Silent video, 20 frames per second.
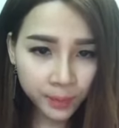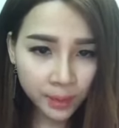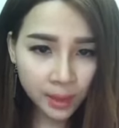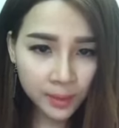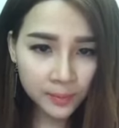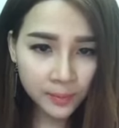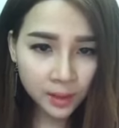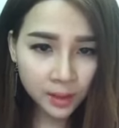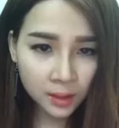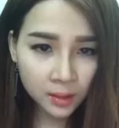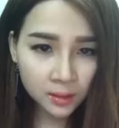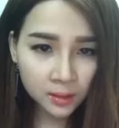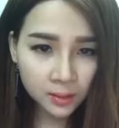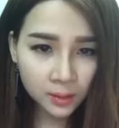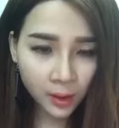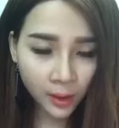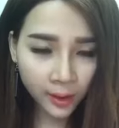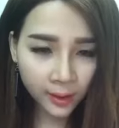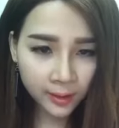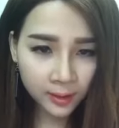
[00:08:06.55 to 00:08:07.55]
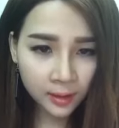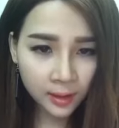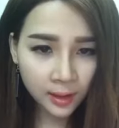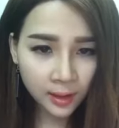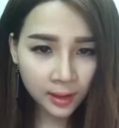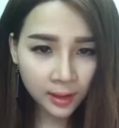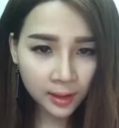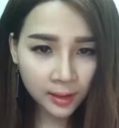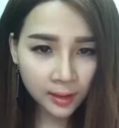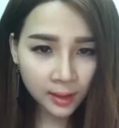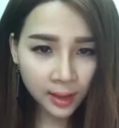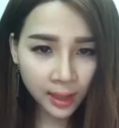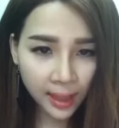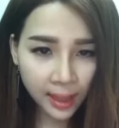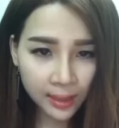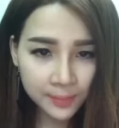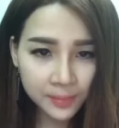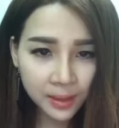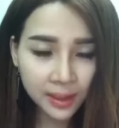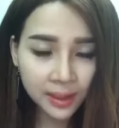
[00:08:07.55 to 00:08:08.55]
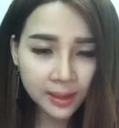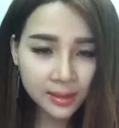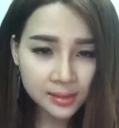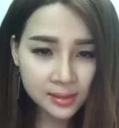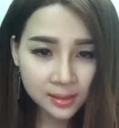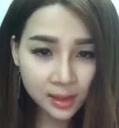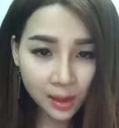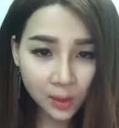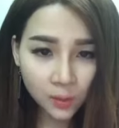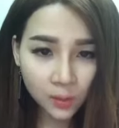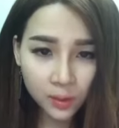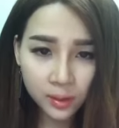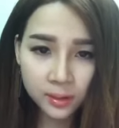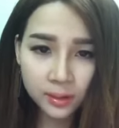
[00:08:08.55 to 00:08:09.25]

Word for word: Em ngưng khoảng hai ba ngày sau á,